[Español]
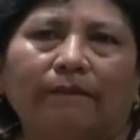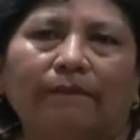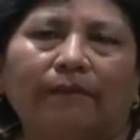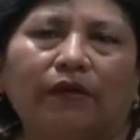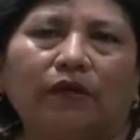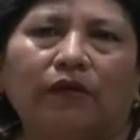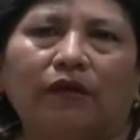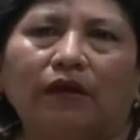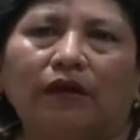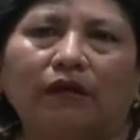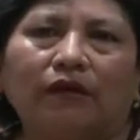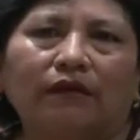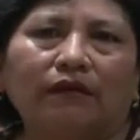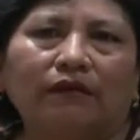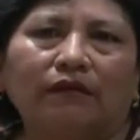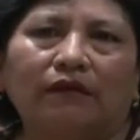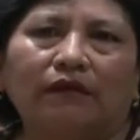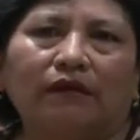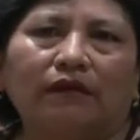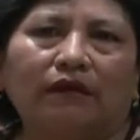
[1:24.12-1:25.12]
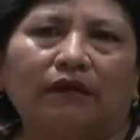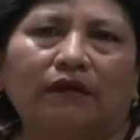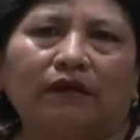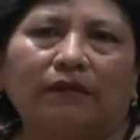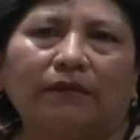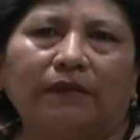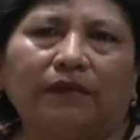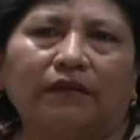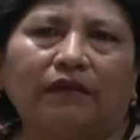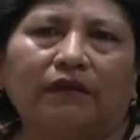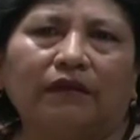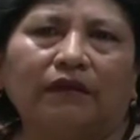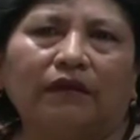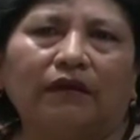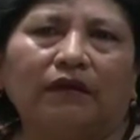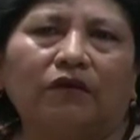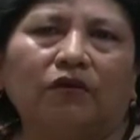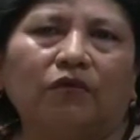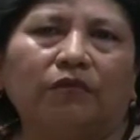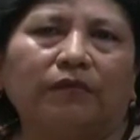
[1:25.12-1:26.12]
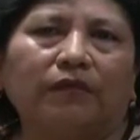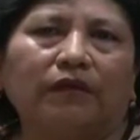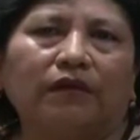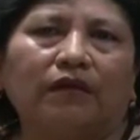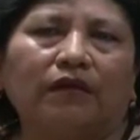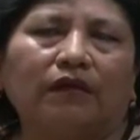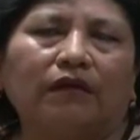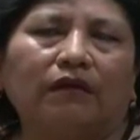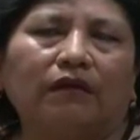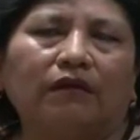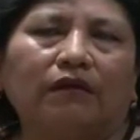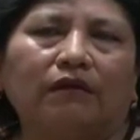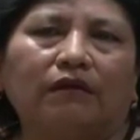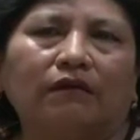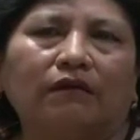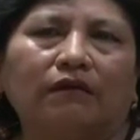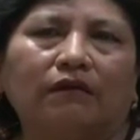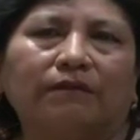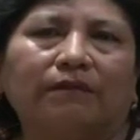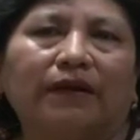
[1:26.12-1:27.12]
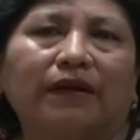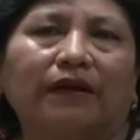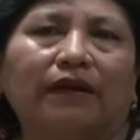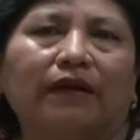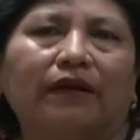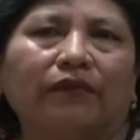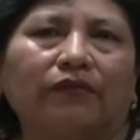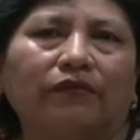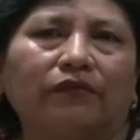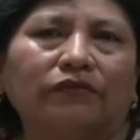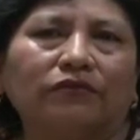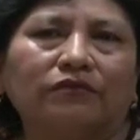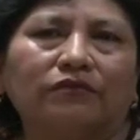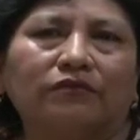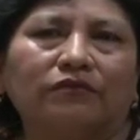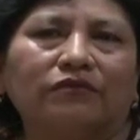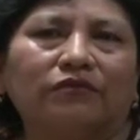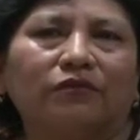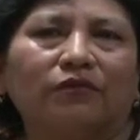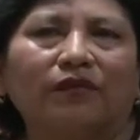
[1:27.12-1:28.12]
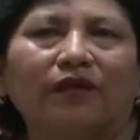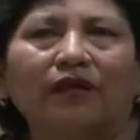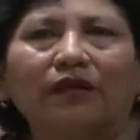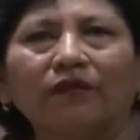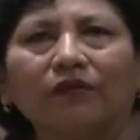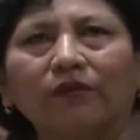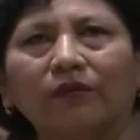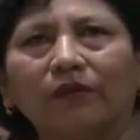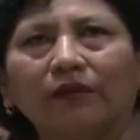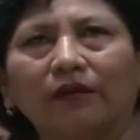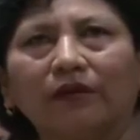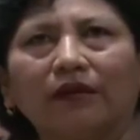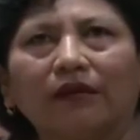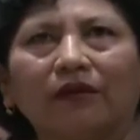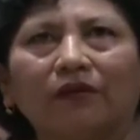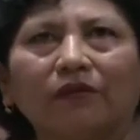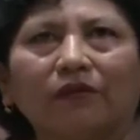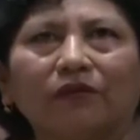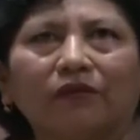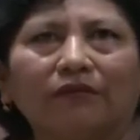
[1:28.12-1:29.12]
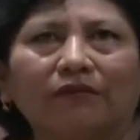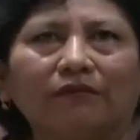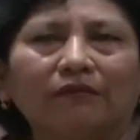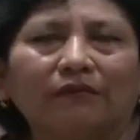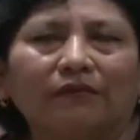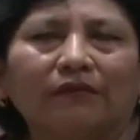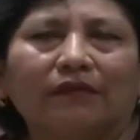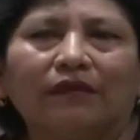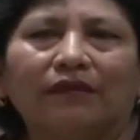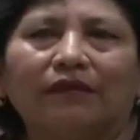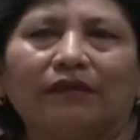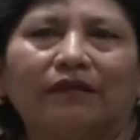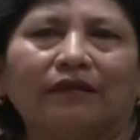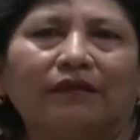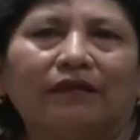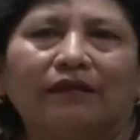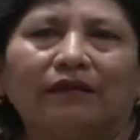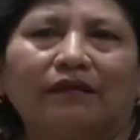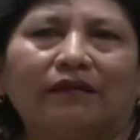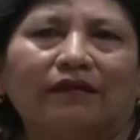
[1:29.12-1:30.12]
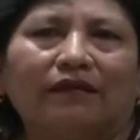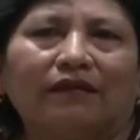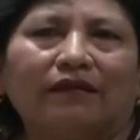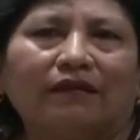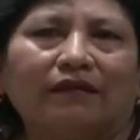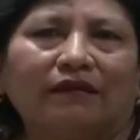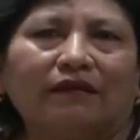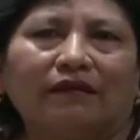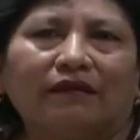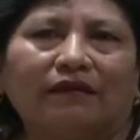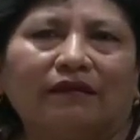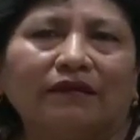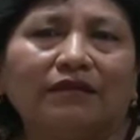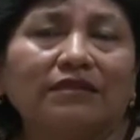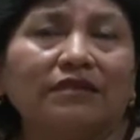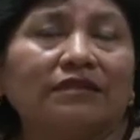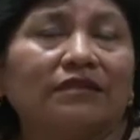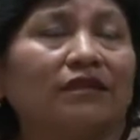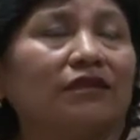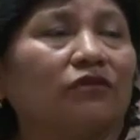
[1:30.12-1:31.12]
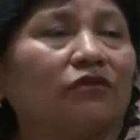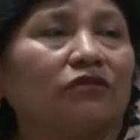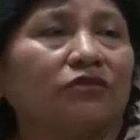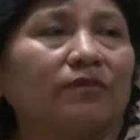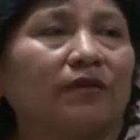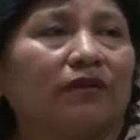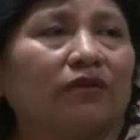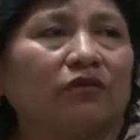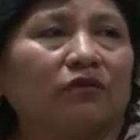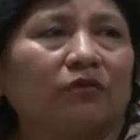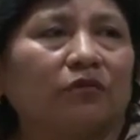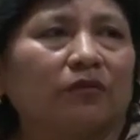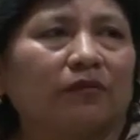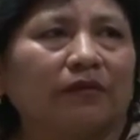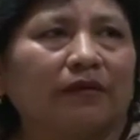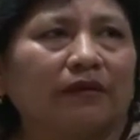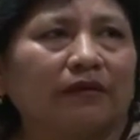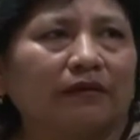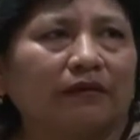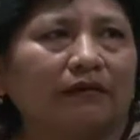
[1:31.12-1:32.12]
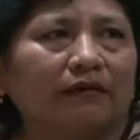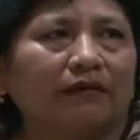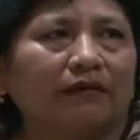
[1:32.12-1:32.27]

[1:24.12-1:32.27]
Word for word: pero la gente era que venía, comía parados, sudando en el calor. Y gracias a Dios me ha ido muy bien.